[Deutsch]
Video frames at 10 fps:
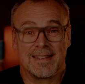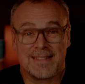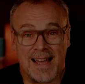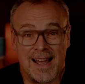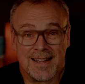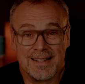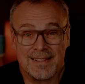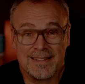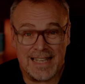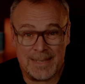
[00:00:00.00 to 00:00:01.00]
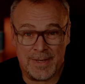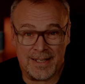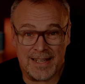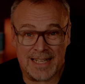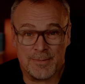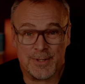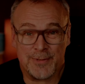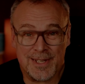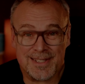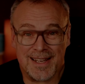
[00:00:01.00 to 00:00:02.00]
Dark Gaming
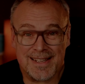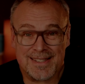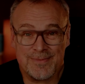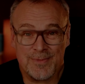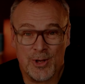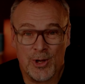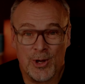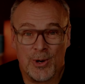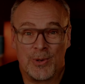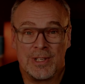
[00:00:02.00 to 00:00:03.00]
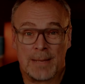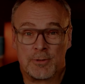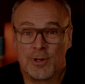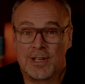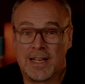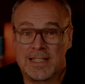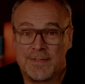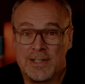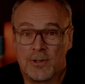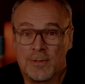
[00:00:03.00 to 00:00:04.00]
Atmospheres heißen. Und ich habe schon ein
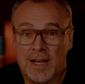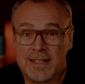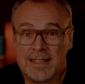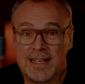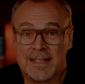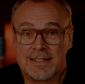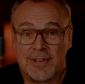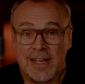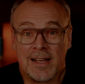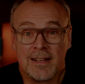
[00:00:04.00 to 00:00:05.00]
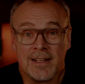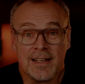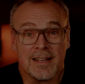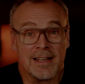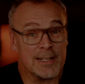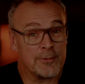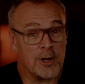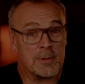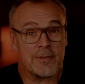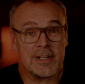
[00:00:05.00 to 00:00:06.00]
kleines Video gemacht, einen kleinen Trailer. Ich
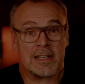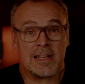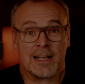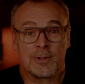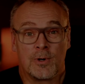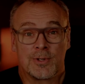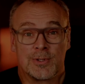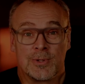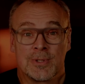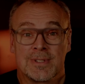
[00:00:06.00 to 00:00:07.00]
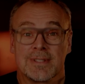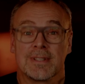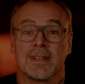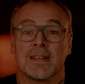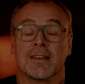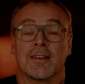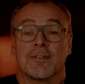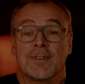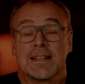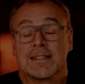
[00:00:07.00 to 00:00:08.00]
freue mich, wenn ihr den anguckt. Und
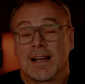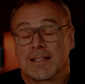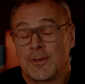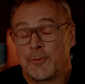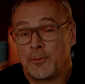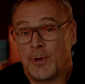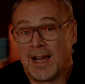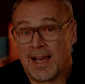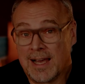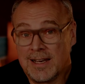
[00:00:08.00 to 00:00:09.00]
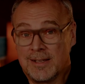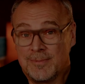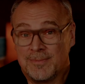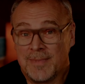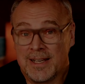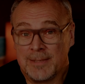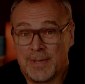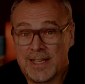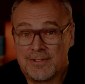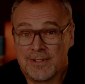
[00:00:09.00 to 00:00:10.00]
wie gesagt, für alle meine
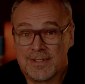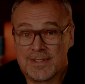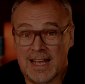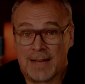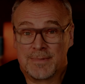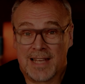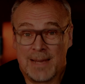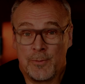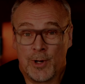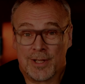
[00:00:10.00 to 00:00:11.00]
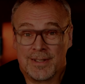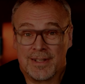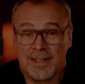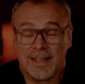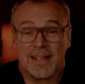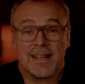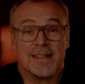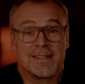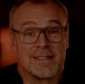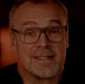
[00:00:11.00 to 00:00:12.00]
Patrons ab drei Monaten
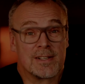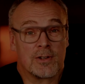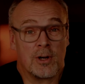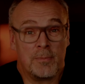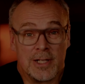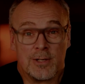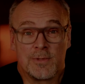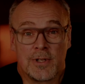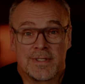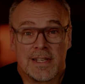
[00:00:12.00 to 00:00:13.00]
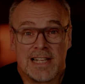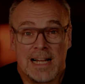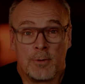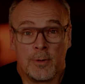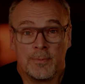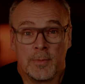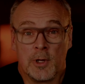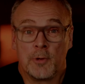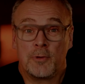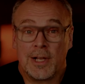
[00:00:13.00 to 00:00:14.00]
ist es komplett umsonst das Album.
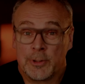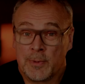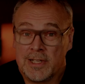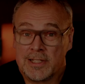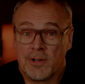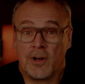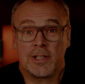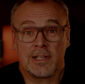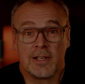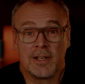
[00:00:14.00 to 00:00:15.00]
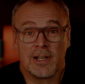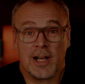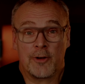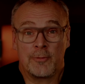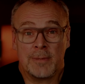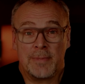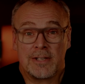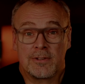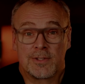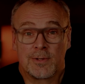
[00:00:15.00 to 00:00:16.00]
Vielleicht überlegt ihr euch, auf meinen
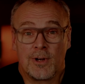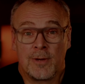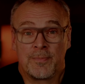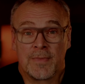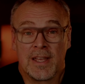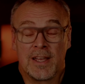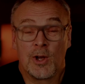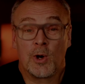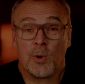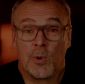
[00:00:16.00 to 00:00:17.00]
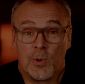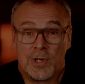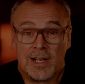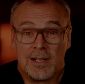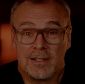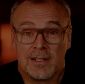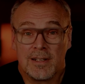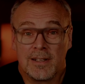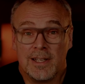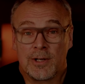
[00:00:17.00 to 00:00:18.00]
Patreon zu kommen. Oder
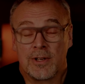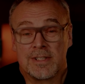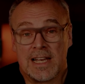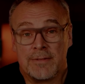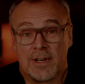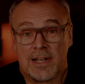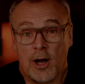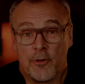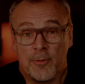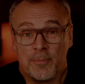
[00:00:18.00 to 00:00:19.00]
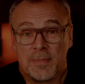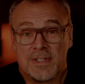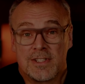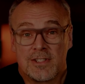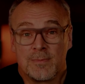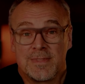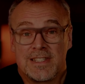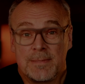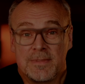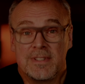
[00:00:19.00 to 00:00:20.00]
ihr könnt es einfach kaufen. Bis zum
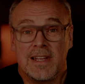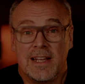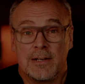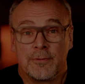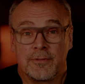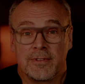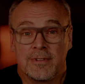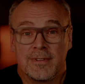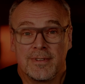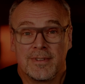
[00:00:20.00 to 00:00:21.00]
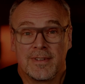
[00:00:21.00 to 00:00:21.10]
7.11.